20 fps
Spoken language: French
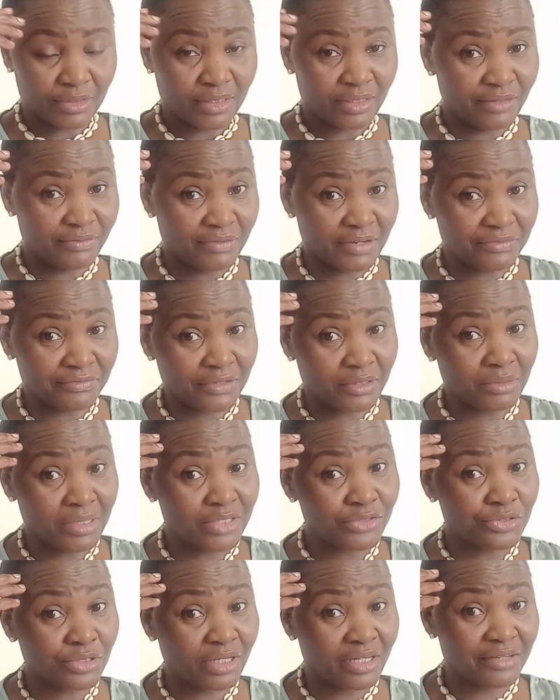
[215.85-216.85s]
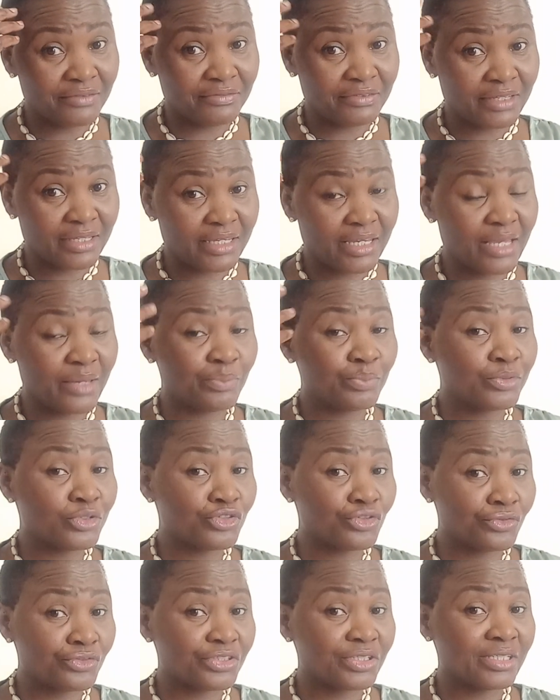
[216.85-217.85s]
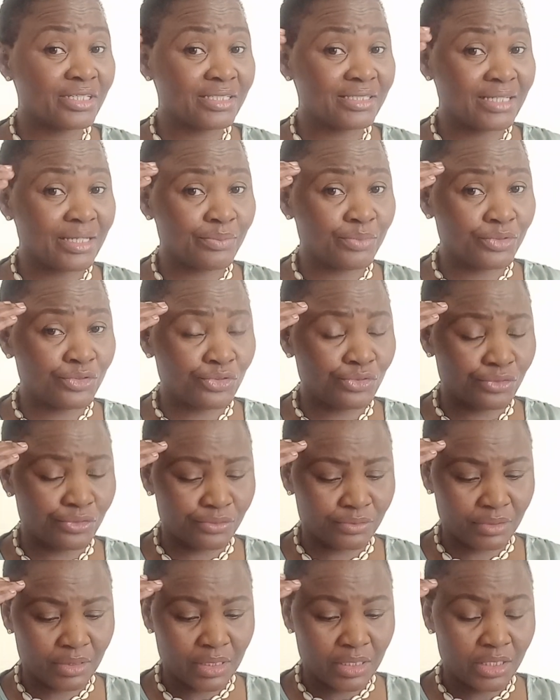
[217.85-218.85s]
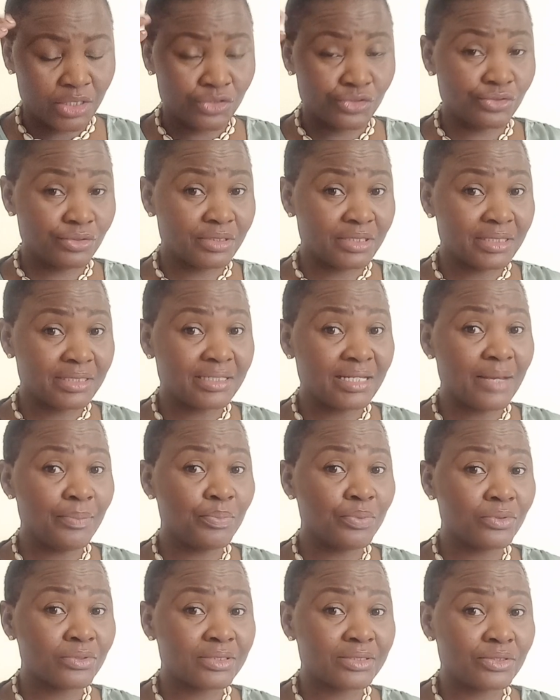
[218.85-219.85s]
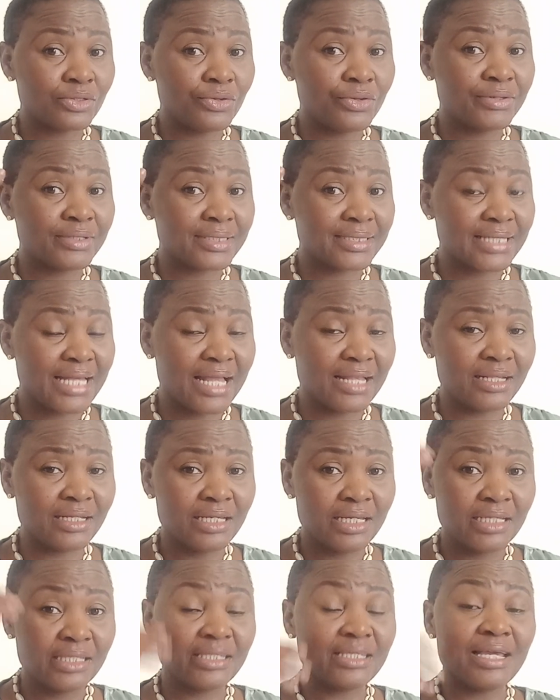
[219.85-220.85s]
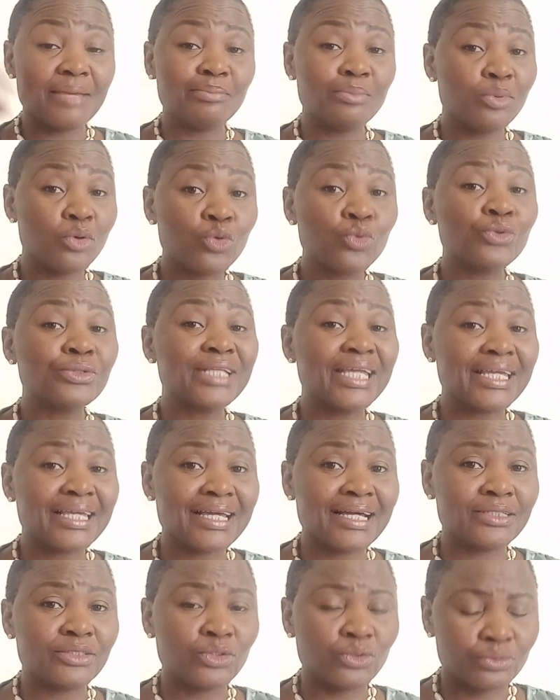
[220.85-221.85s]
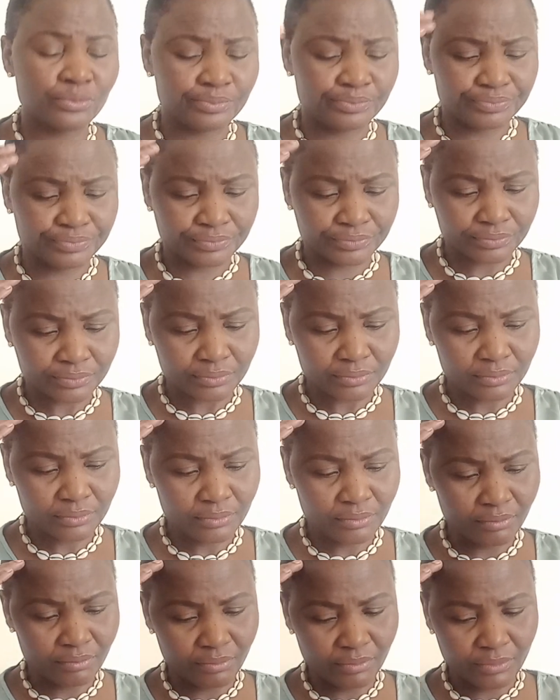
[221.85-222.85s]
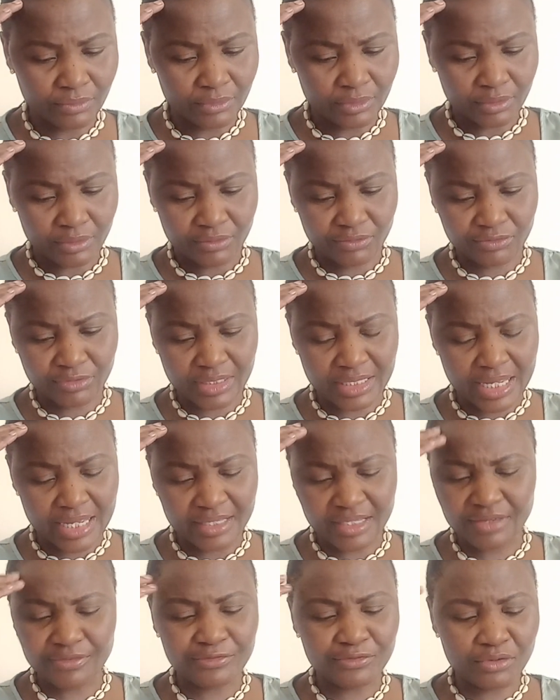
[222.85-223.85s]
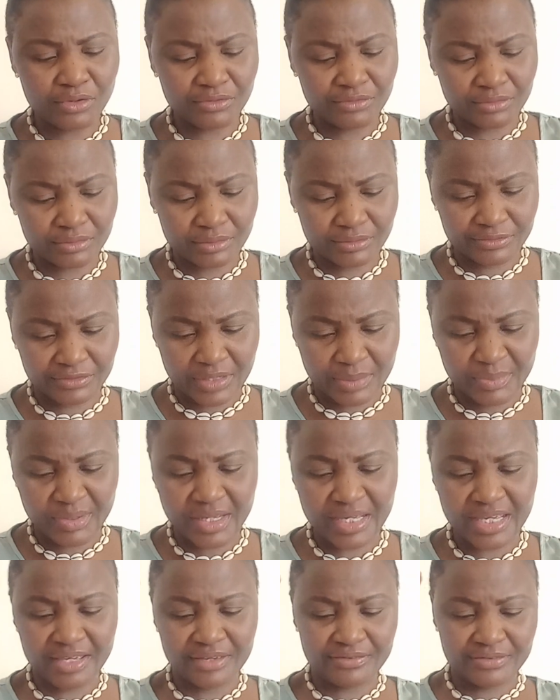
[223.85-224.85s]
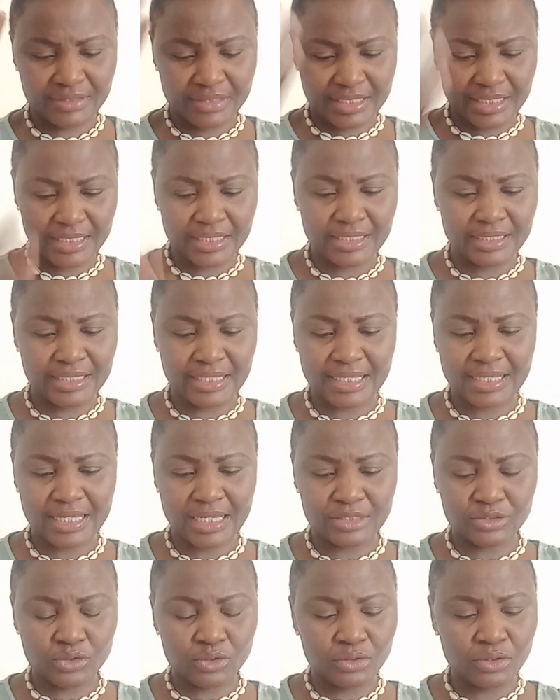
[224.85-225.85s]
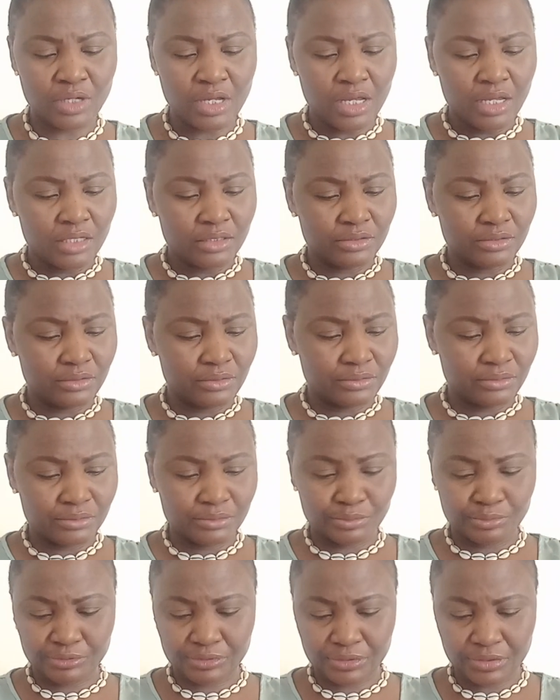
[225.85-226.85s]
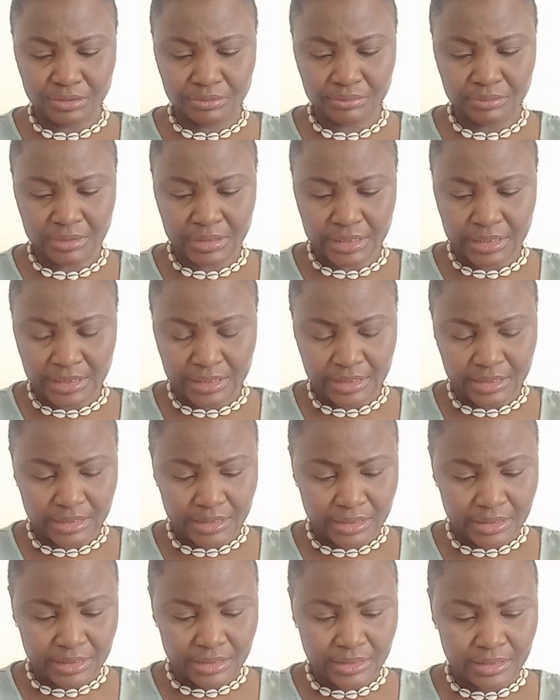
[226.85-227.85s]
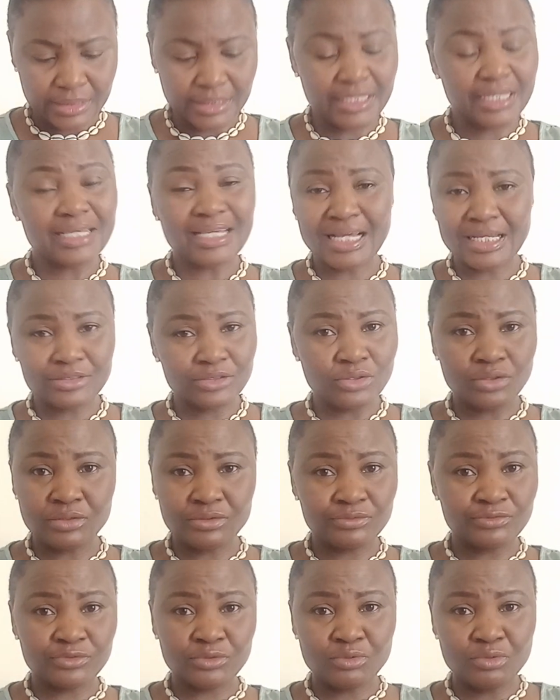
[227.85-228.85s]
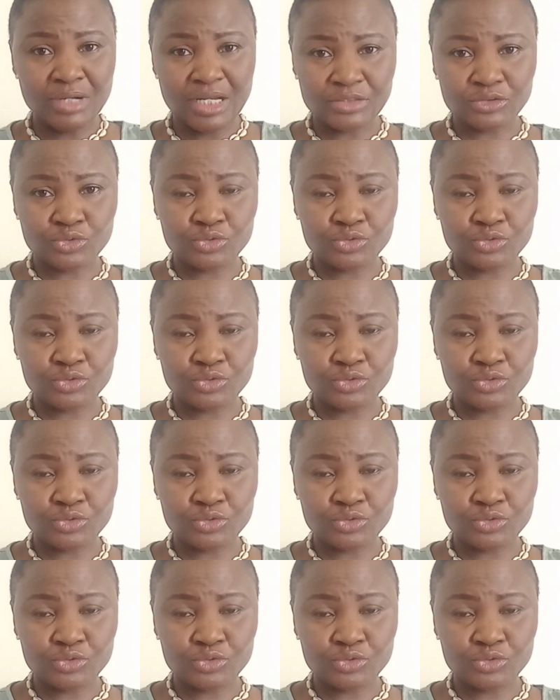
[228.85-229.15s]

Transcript: Il va falloir se réveiller et puis changer des habitudes. Je dis ça pour ceux et celles qui aiment beaucoup des cadeaux. Voilà, il faut vraiment éviter des cadeaux. Euh, euh, des cadeaux, vouloir